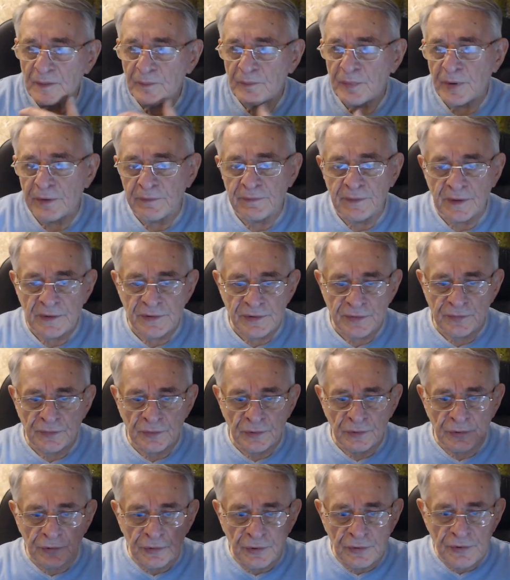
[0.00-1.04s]

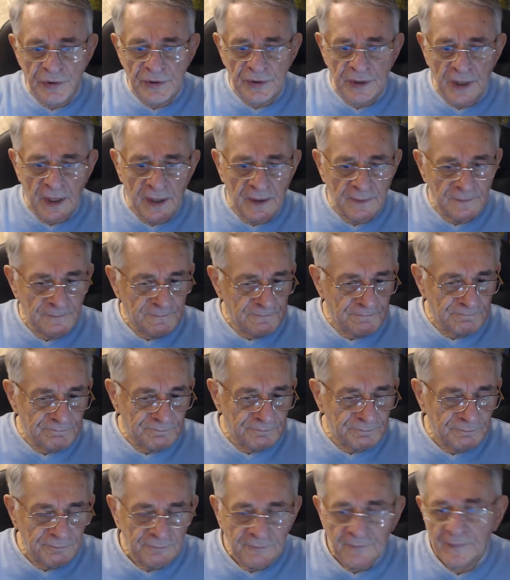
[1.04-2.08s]
Приветствую, друзья.
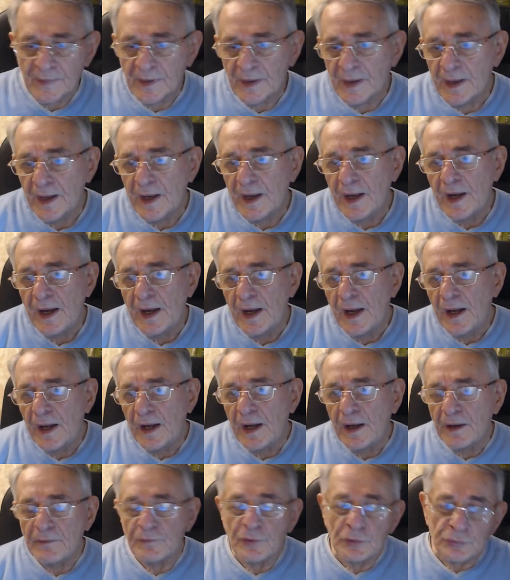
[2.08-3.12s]

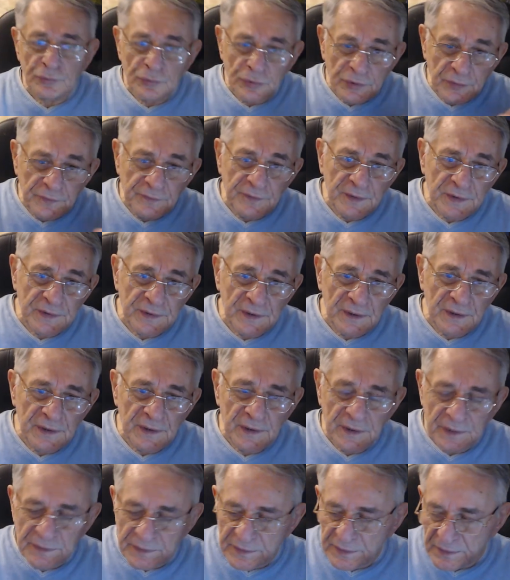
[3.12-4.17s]
Вот
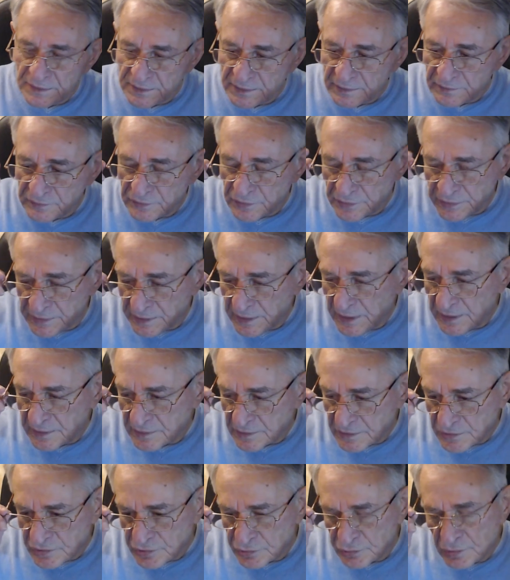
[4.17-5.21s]
удивительное дело. Вот я
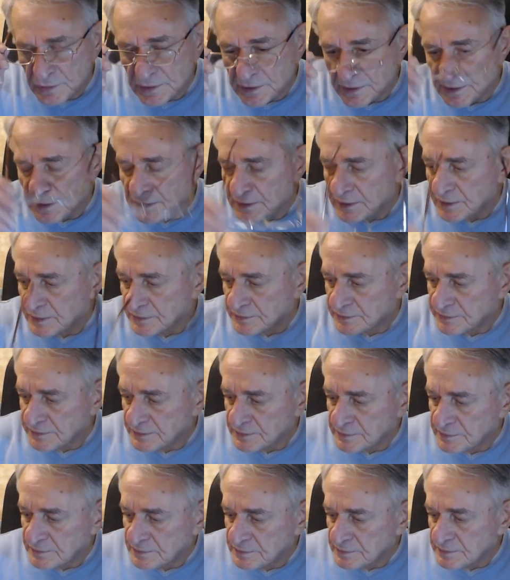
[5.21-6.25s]
столько лет
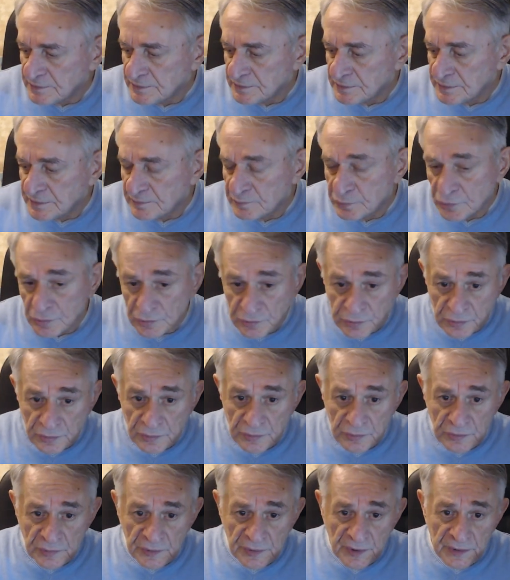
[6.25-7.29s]
э,
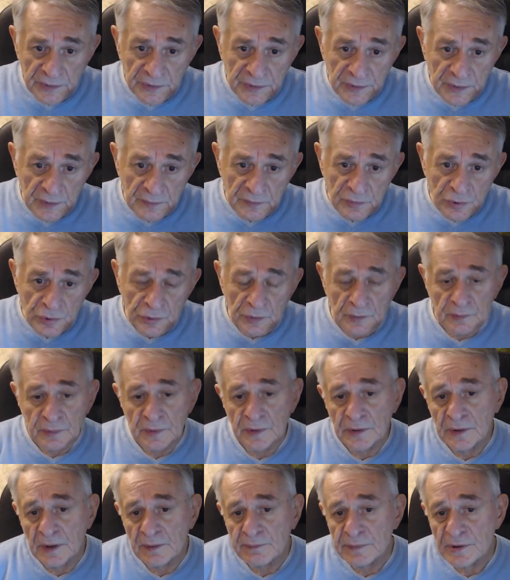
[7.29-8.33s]
работаю над тем,
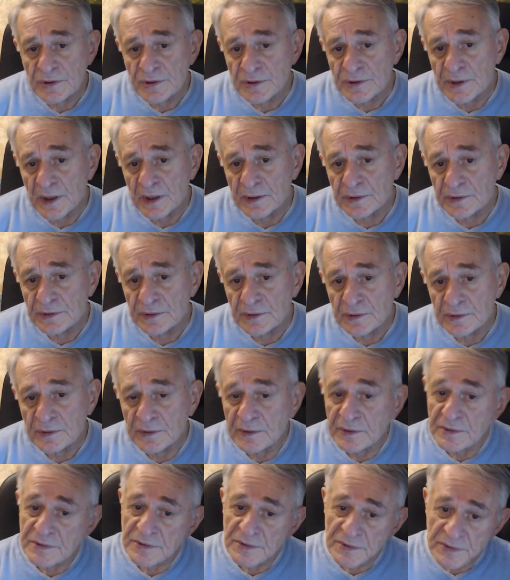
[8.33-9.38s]
чтобы объяснять, э,
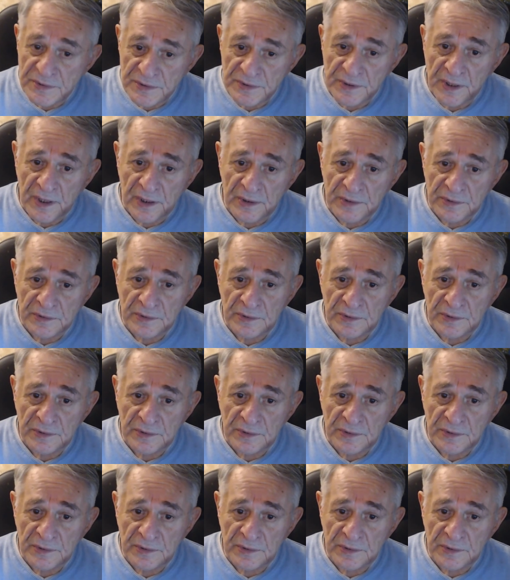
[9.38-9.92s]
разъяснять.